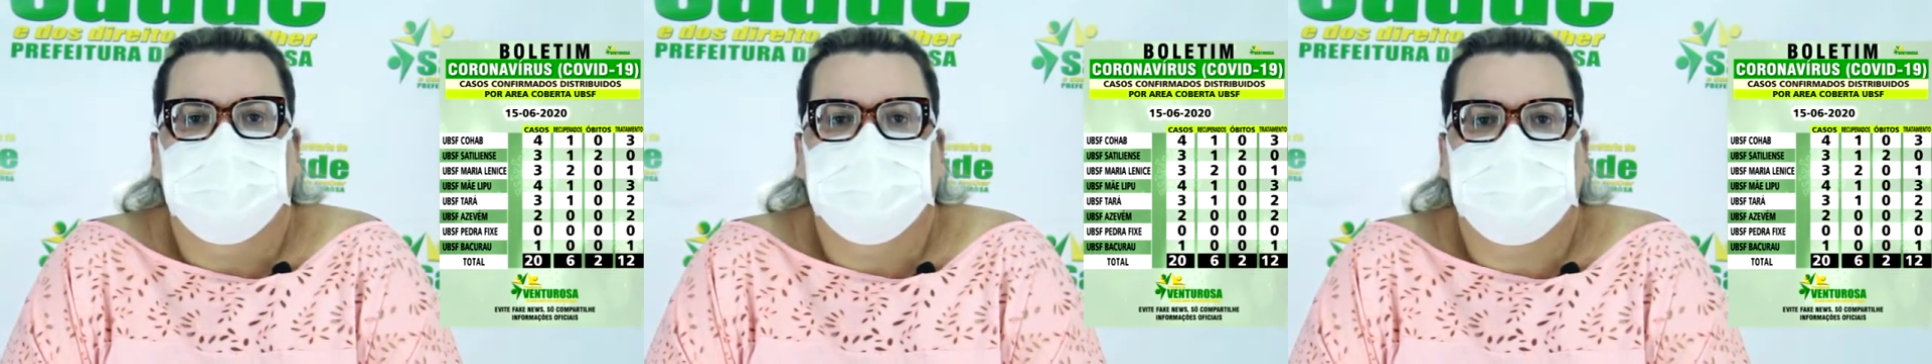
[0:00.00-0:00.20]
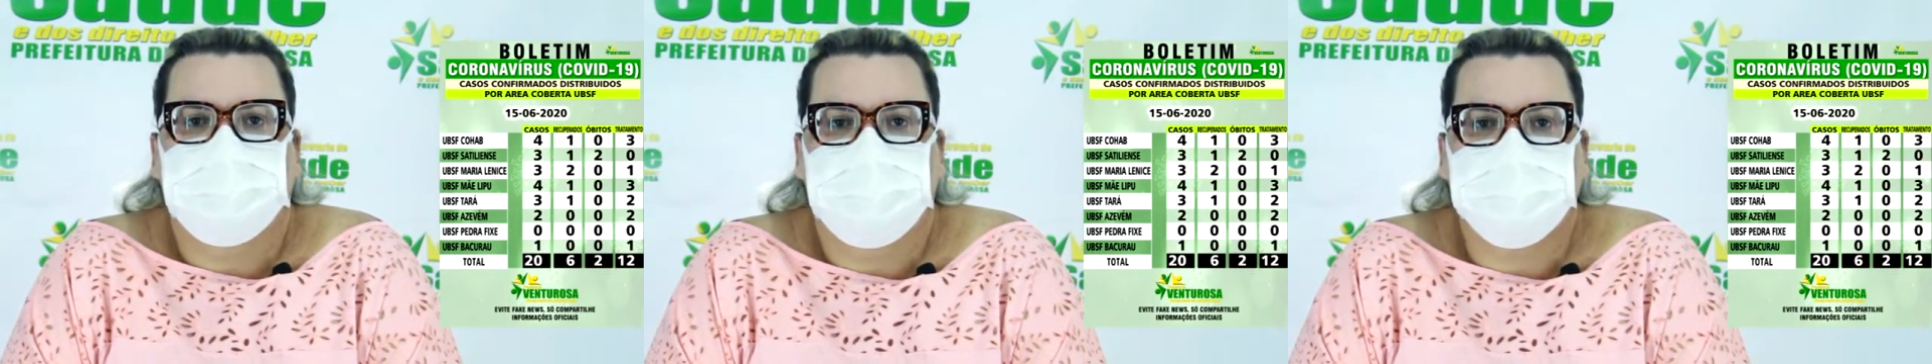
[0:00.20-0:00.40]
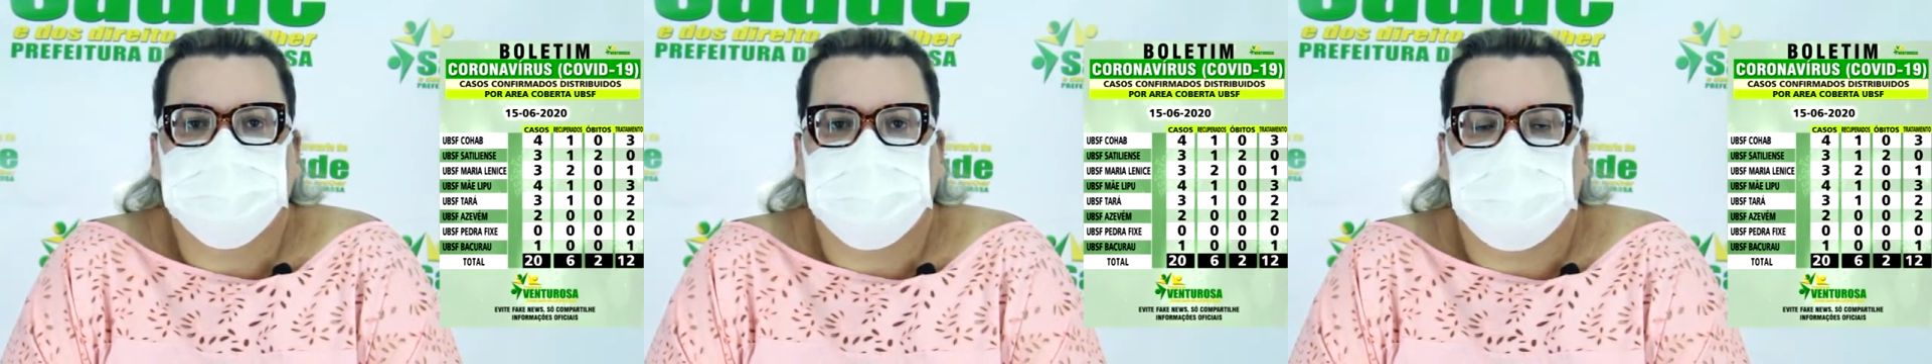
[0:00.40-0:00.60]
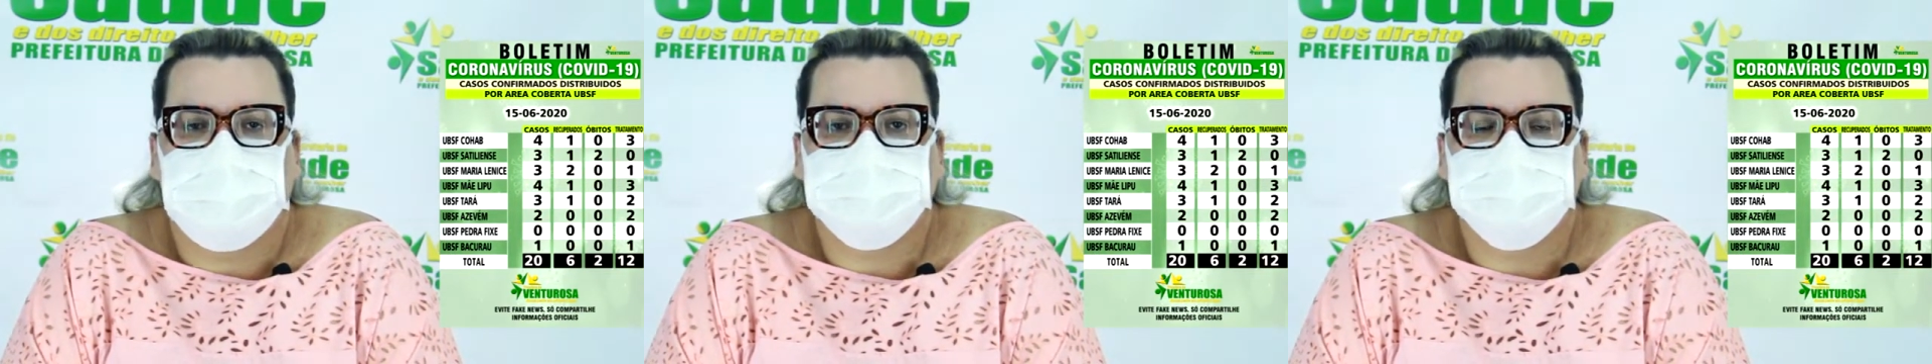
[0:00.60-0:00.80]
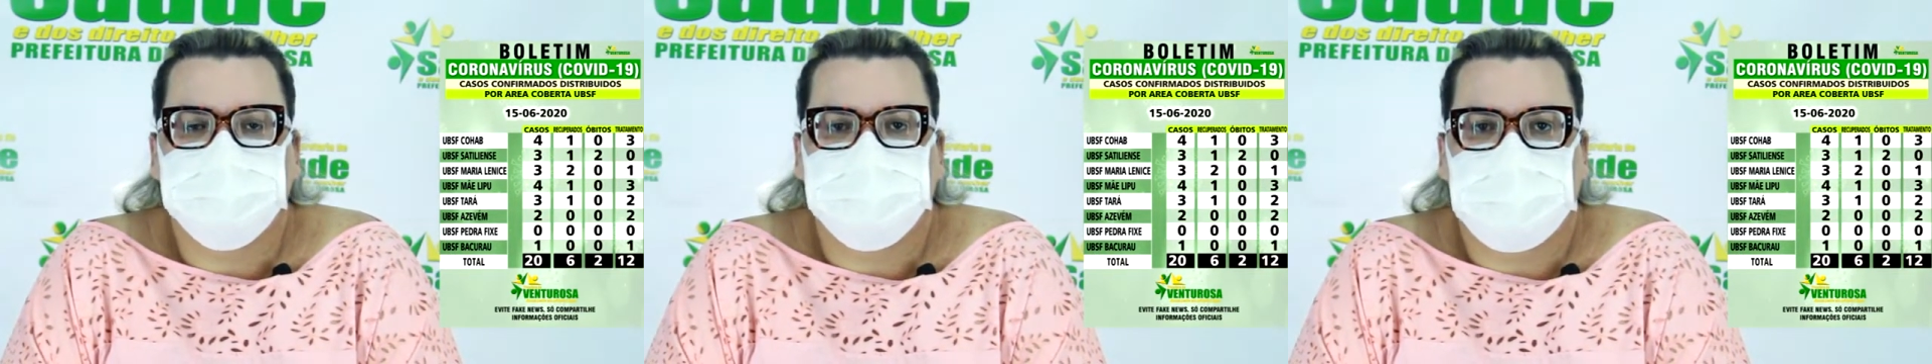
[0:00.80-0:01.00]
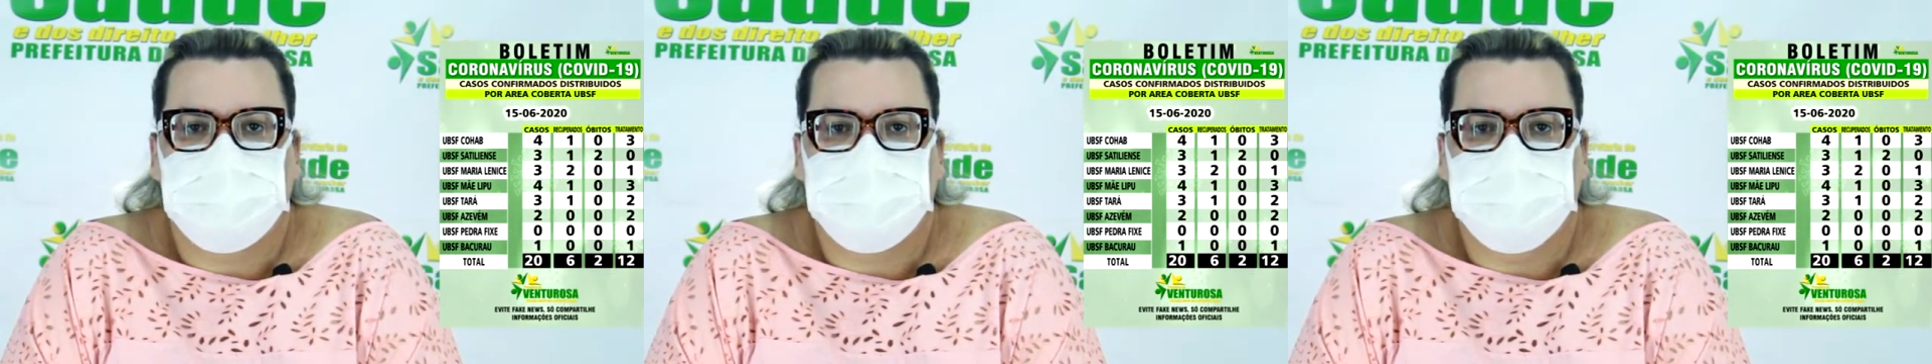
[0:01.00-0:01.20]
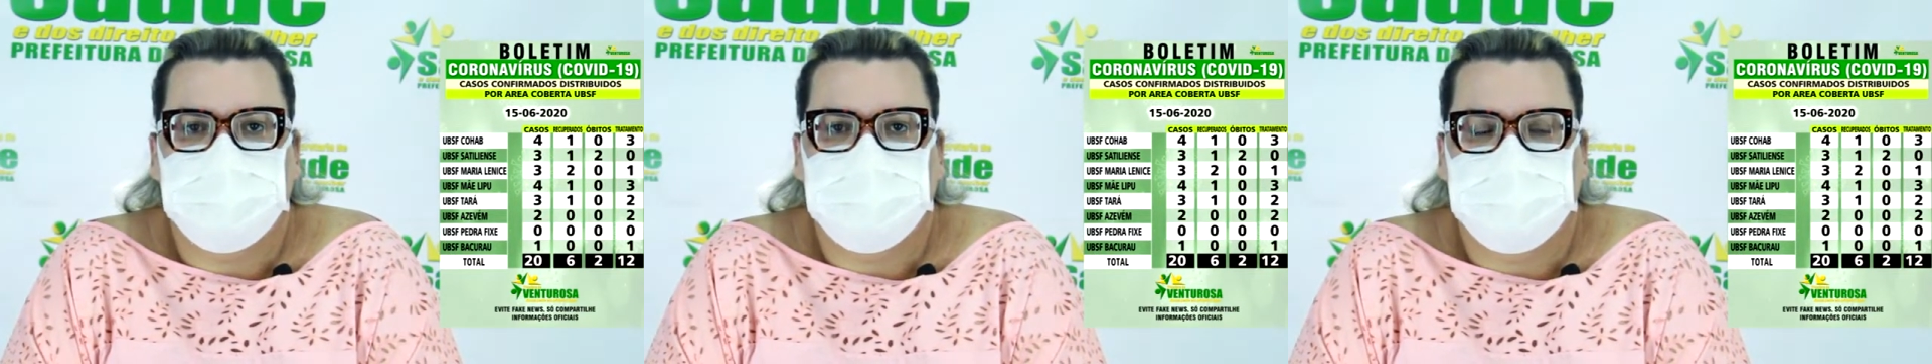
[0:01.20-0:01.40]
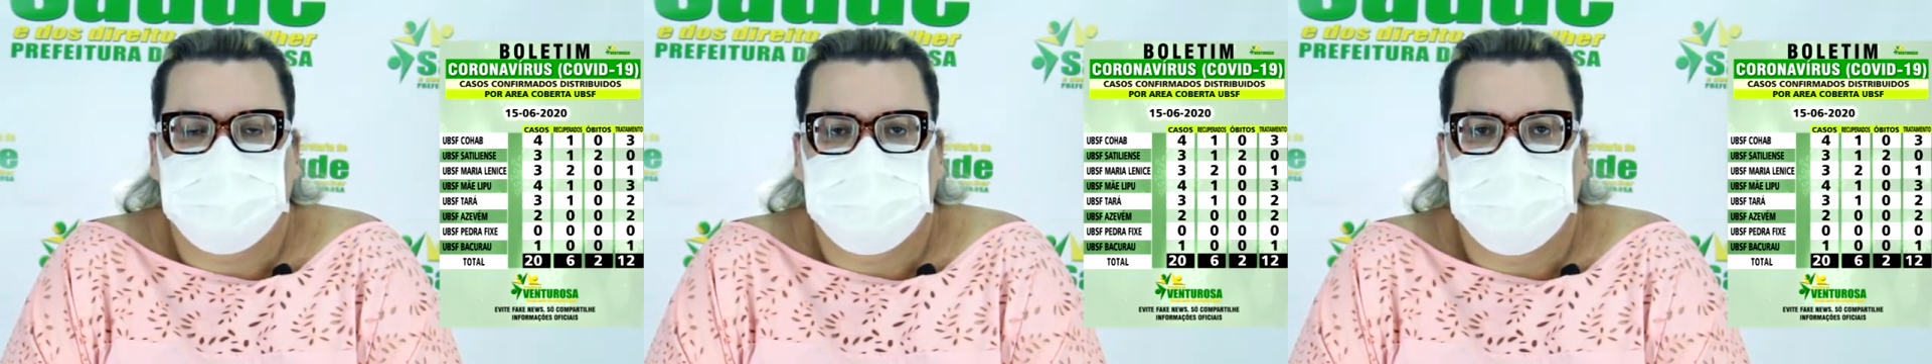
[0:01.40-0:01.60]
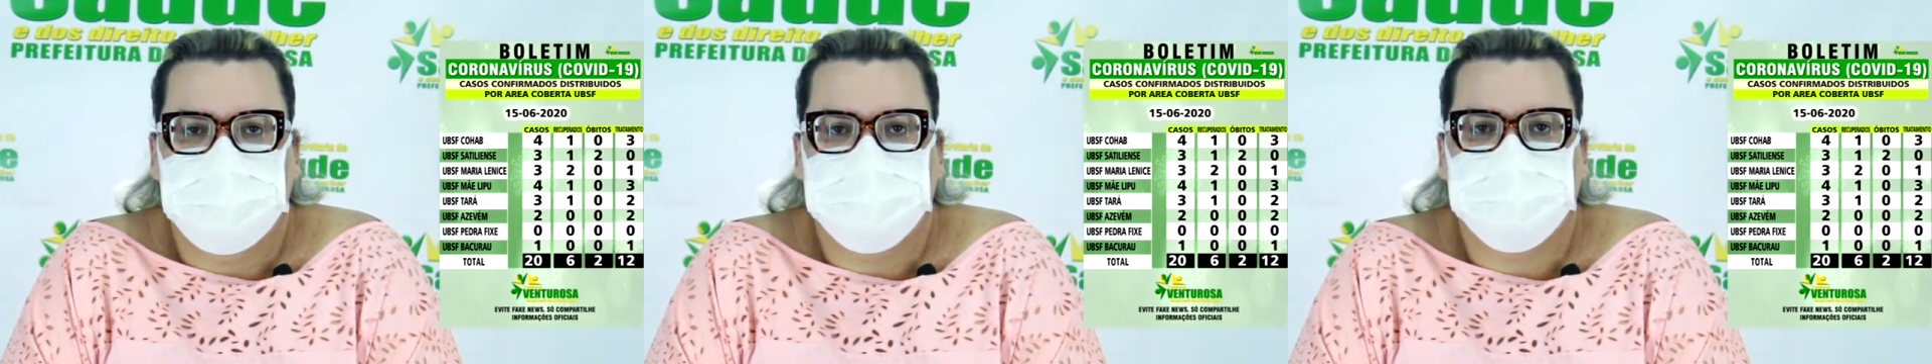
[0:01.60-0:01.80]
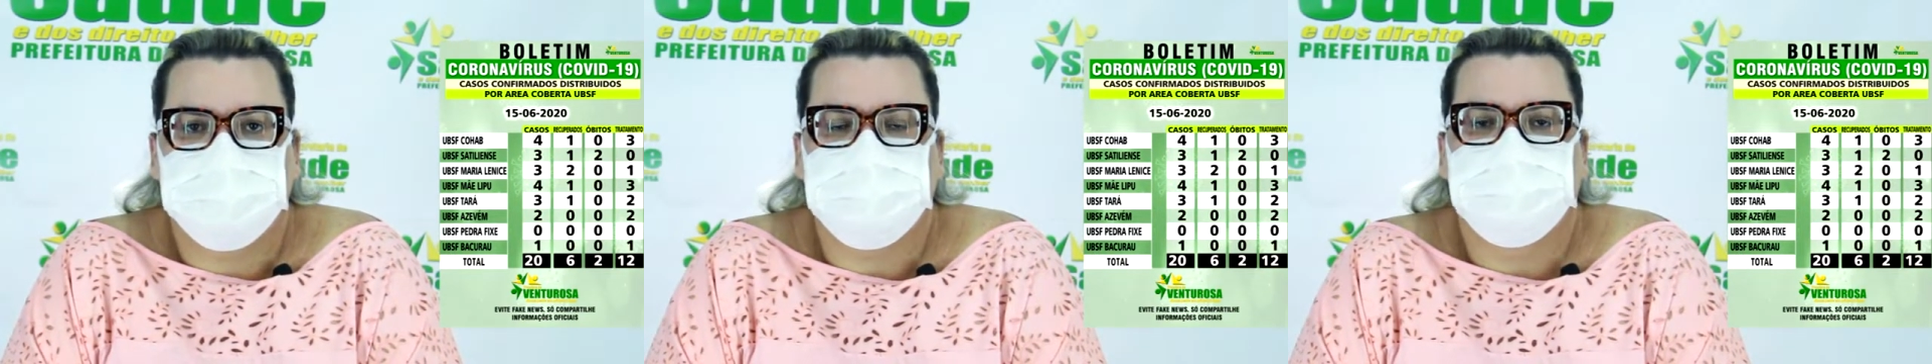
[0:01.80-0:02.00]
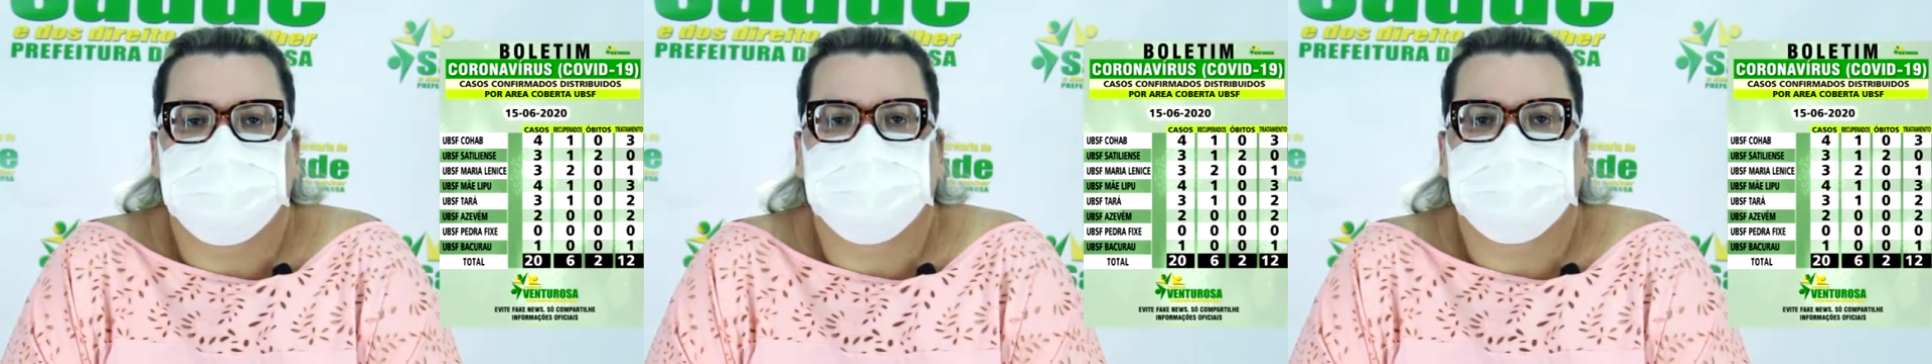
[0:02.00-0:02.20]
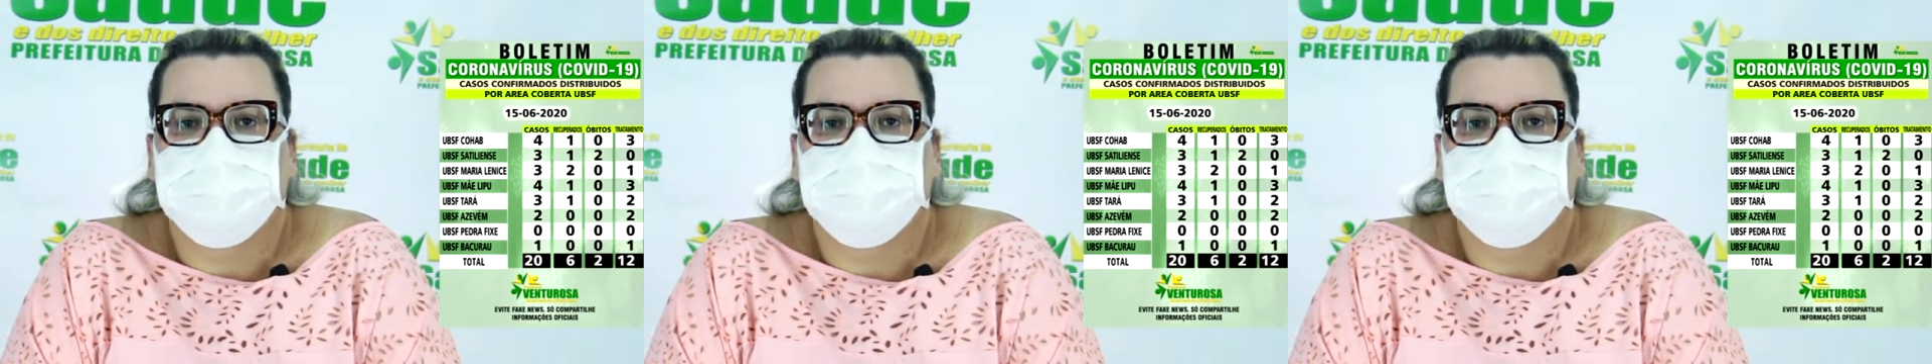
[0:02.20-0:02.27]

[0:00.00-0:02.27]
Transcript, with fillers: três casos no Maria Lenice,